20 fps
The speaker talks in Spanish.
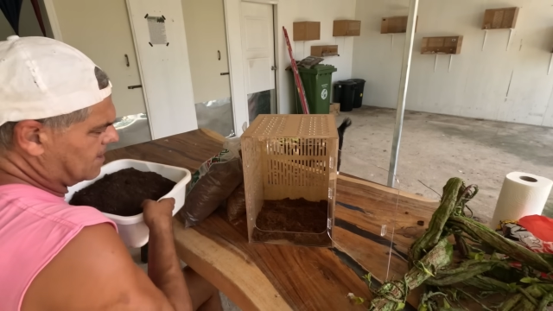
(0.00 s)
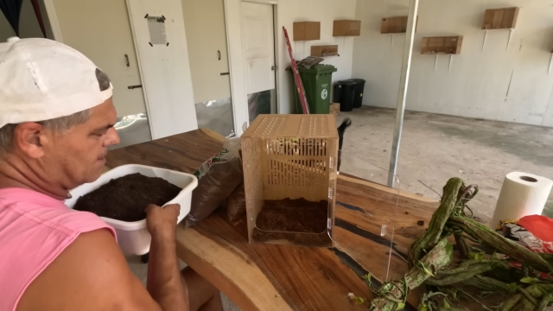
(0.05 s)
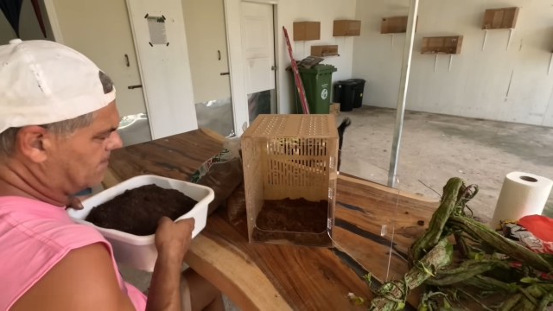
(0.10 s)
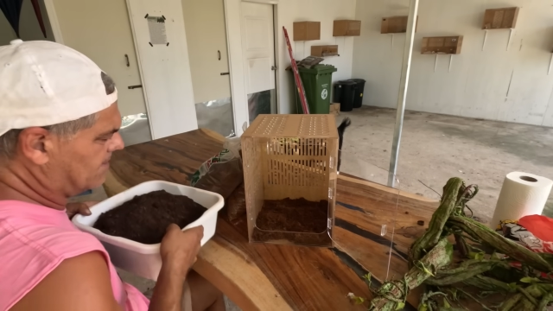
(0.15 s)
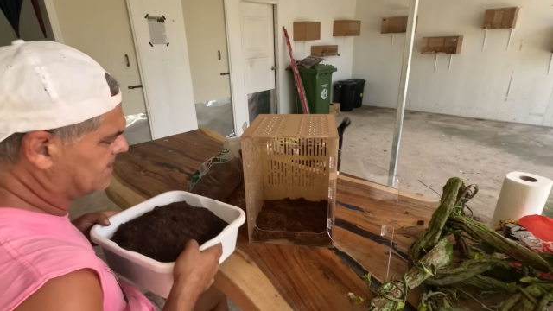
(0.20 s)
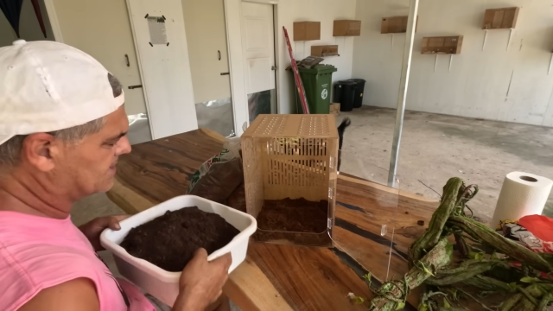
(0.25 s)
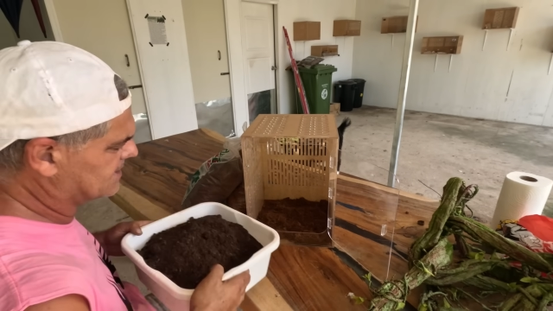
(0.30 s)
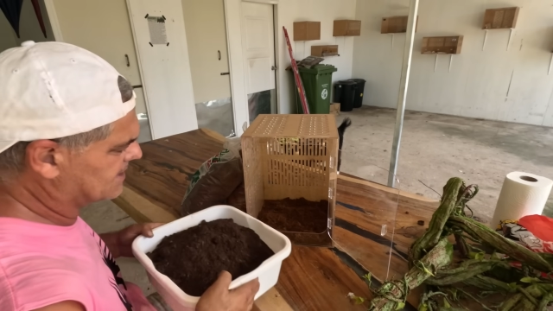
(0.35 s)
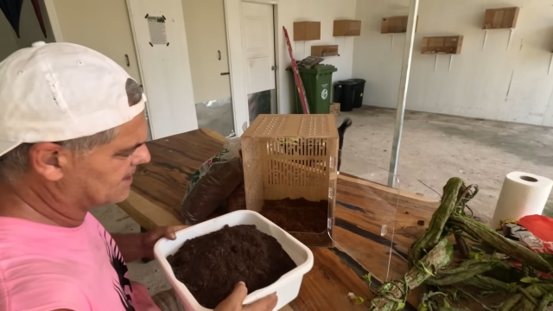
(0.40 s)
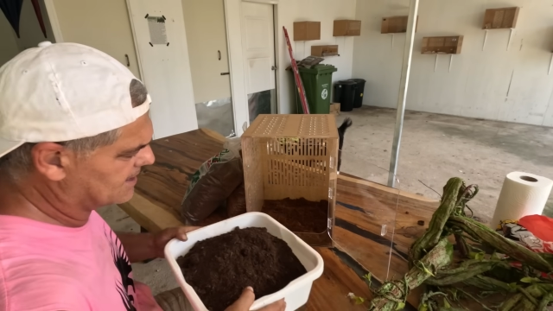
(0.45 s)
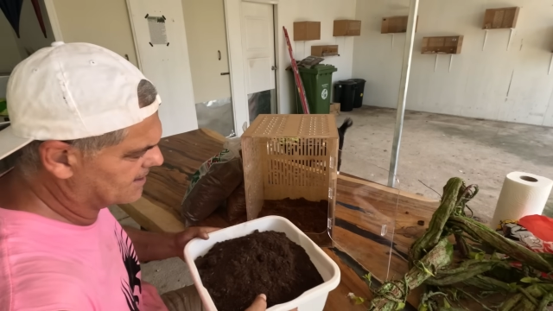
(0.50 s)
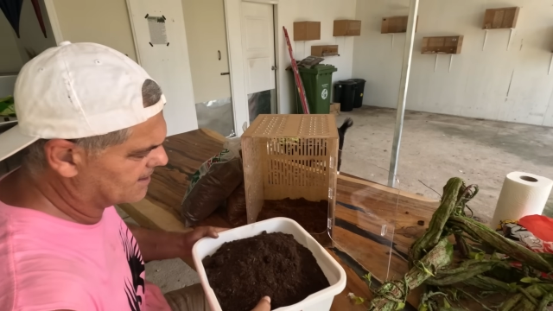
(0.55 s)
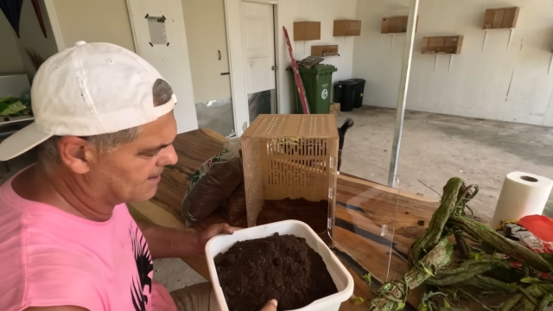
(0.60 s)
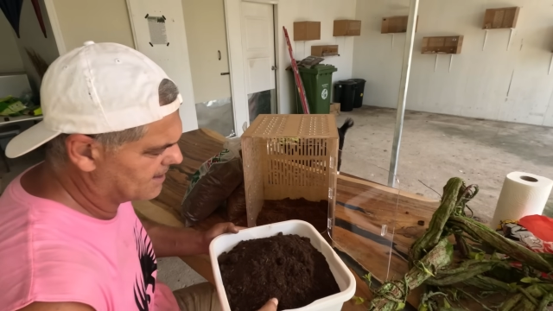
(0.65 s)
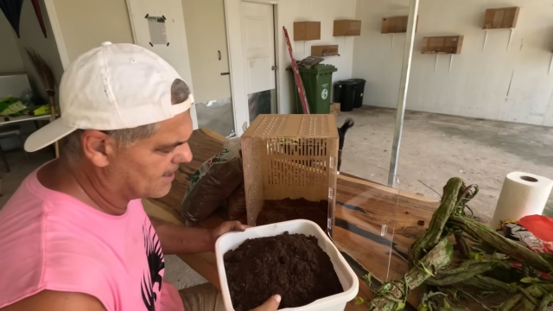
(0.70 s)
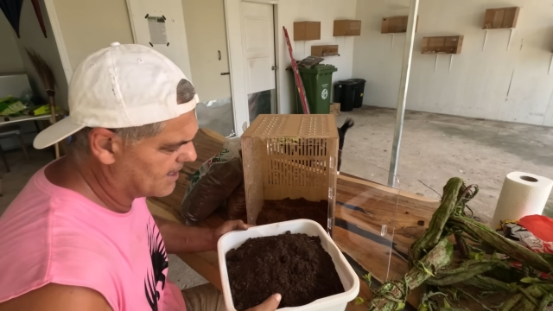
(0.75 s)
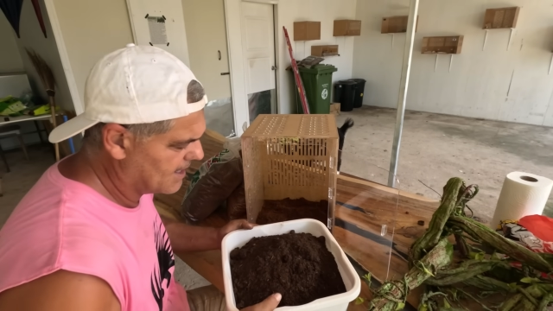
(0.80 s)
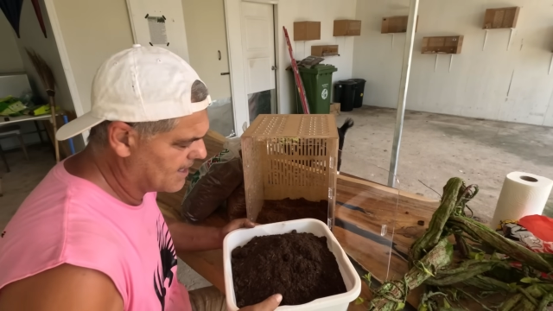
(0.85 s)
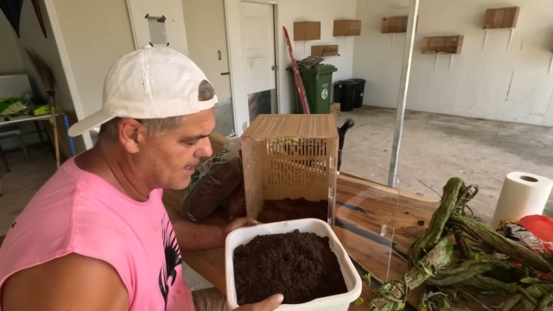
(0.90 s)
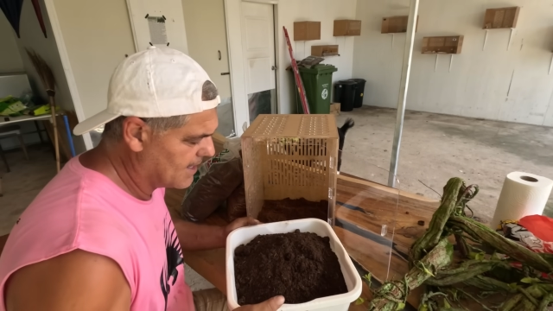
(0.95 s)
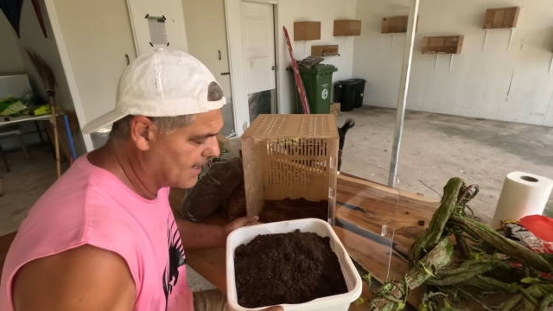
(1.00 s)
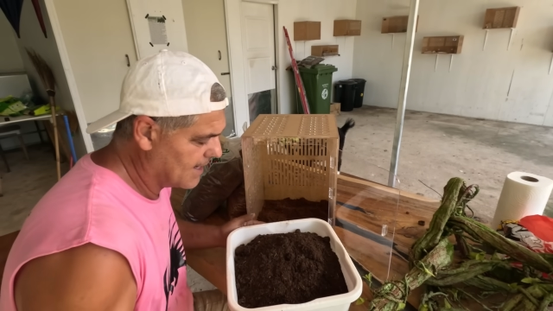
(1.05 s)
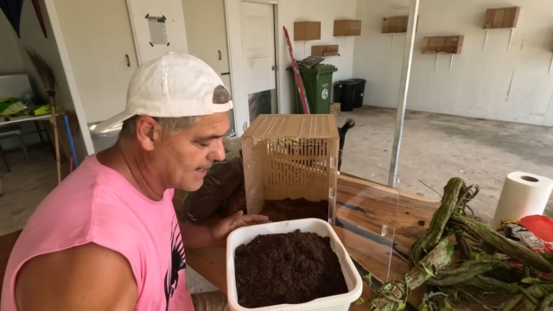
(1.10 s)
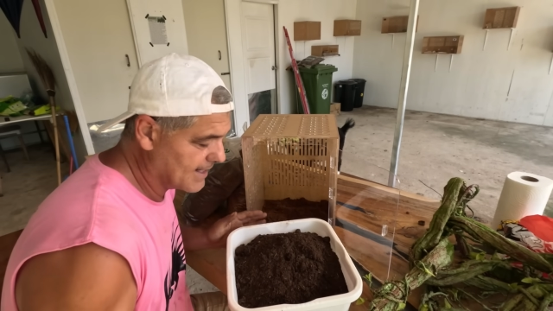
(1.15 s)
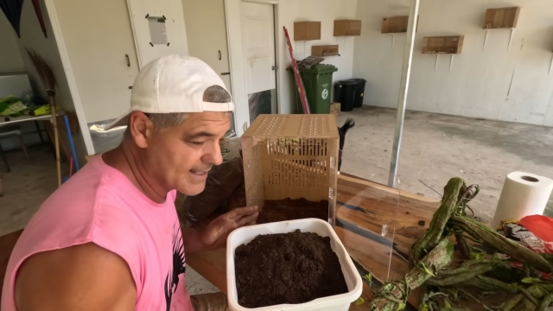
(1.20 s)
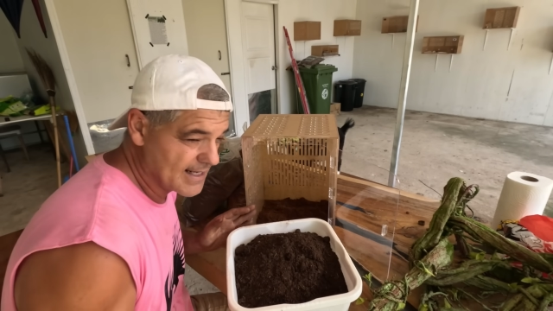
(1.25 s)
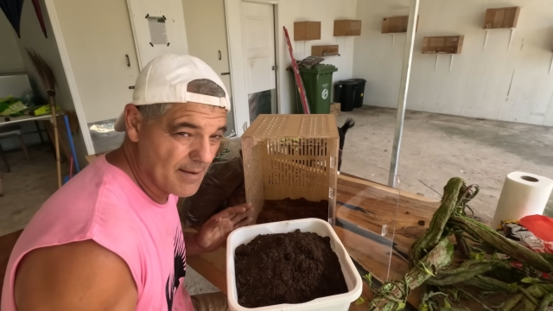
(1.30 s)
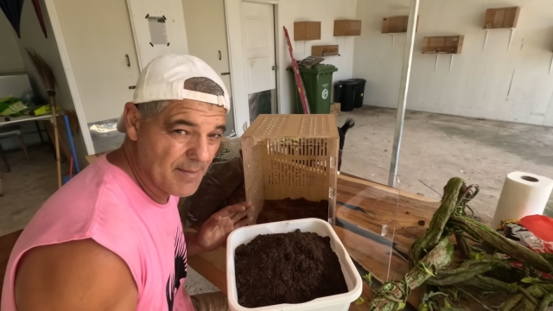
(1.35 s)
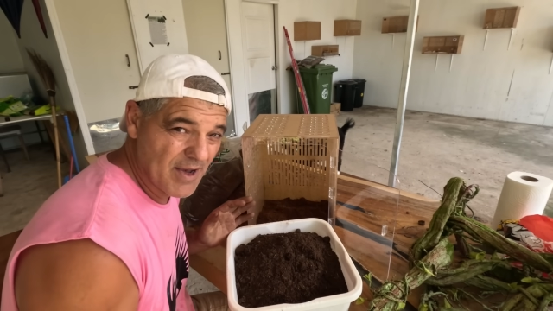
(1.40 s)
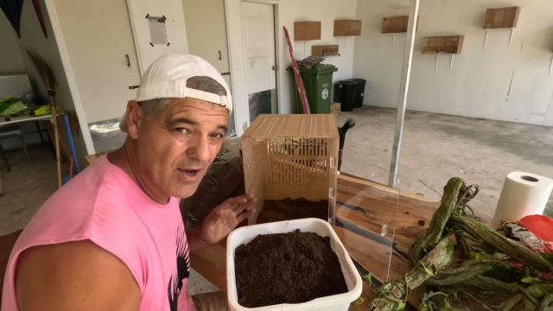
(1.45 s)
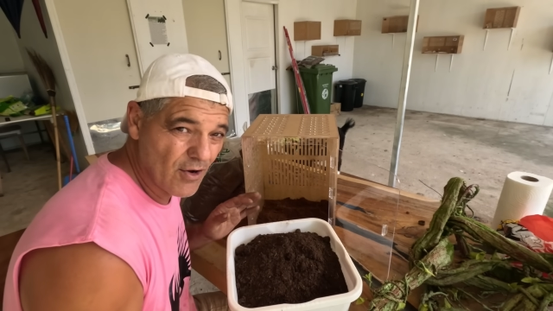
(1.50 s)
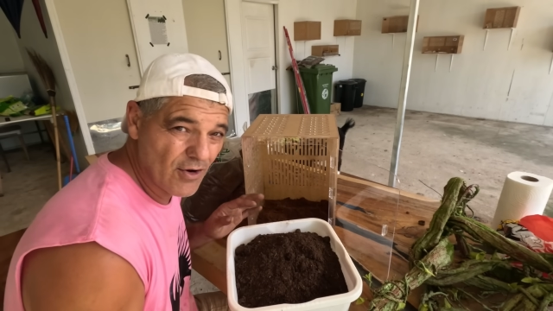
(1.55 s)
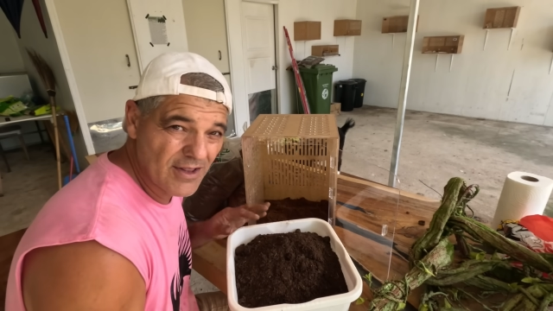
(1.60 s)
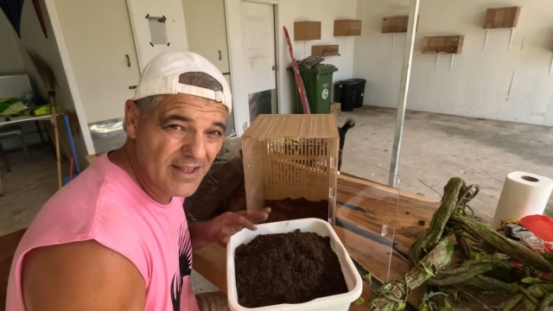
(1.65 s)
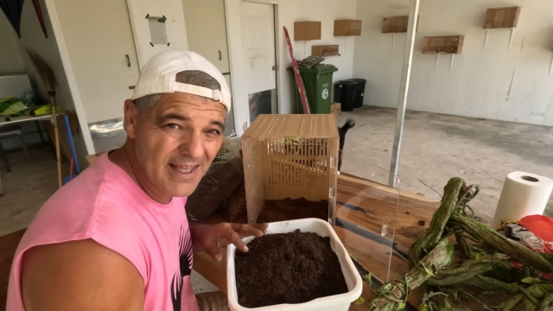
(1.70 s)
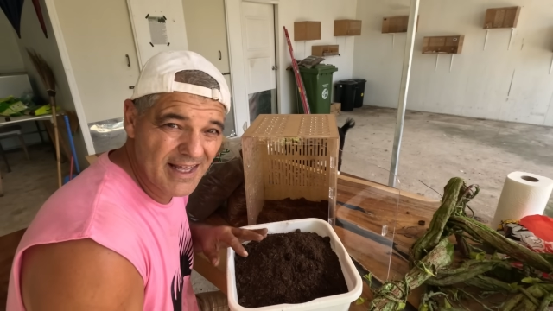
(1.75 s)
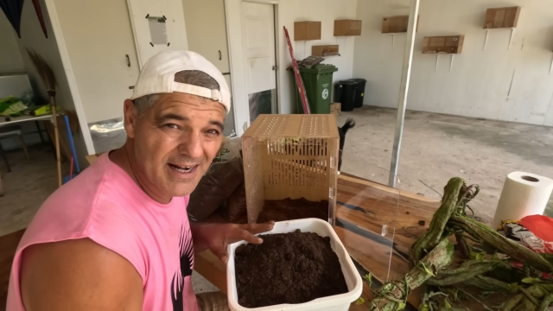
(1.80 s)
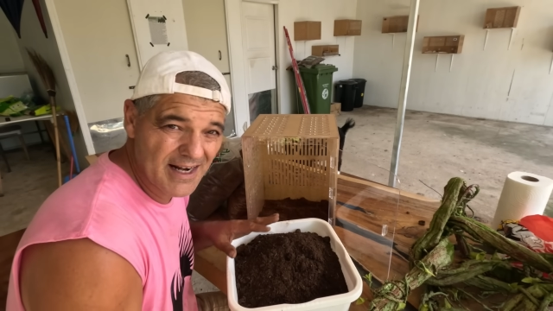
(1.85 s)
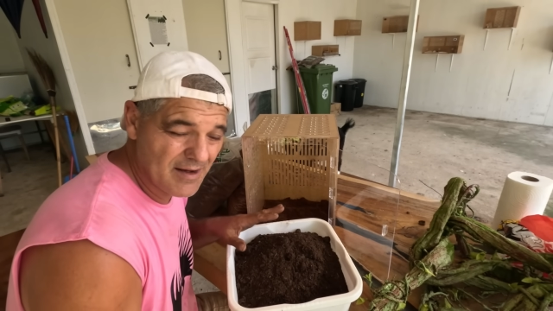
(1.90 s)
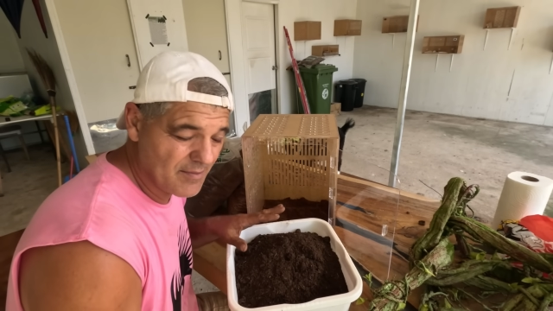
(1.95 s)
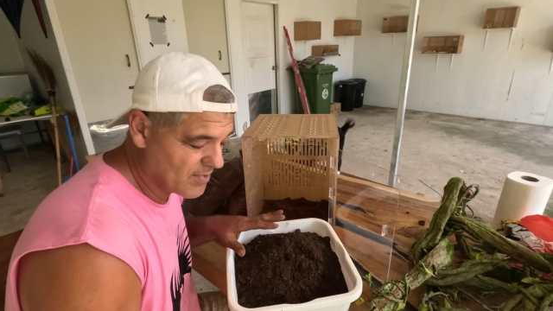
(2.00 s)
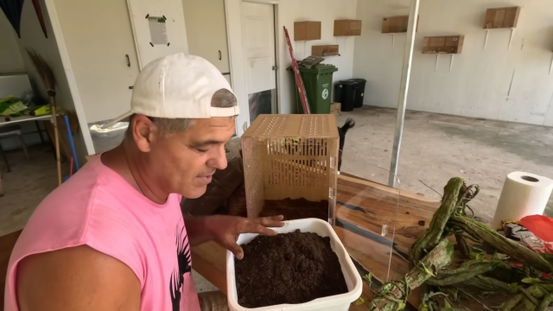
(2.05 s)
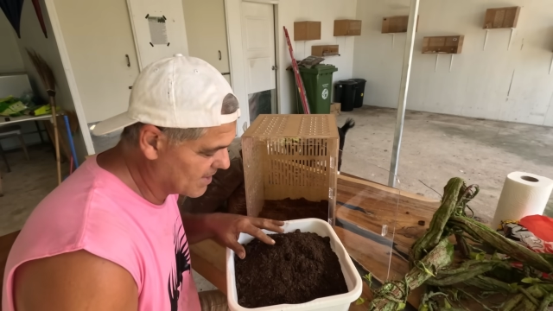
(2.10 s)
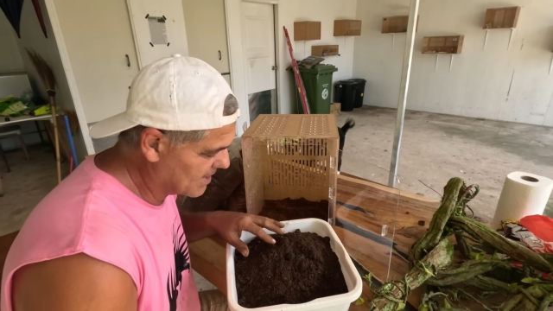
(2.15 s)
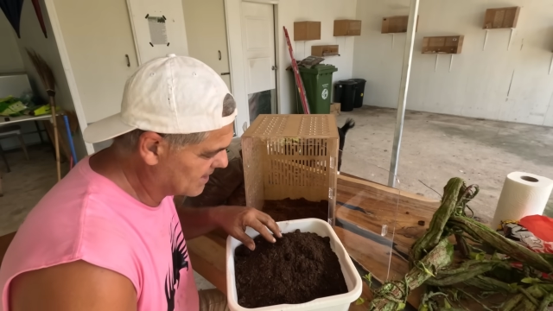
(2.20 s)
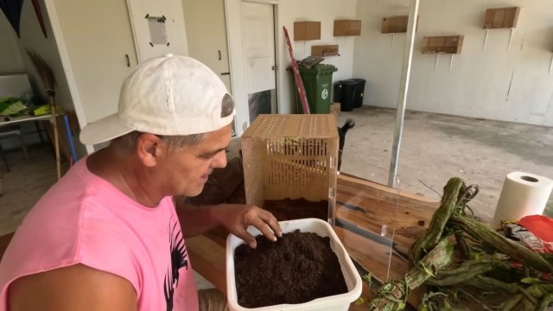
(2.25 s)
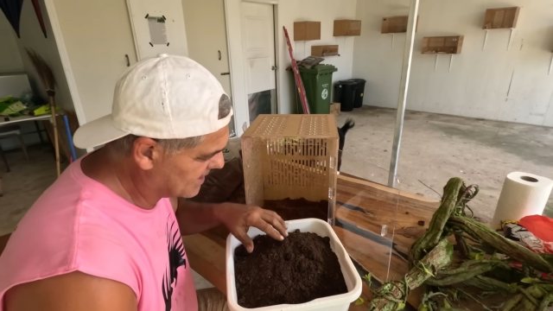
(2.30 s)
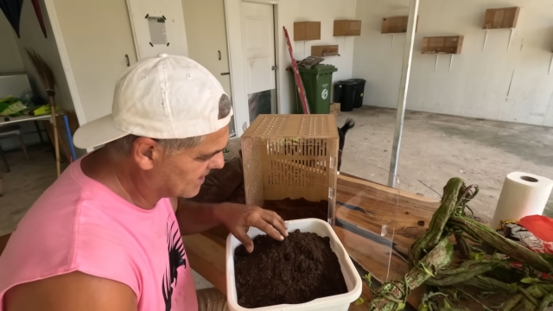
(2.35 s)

que veis que es la mejor tierra, porque es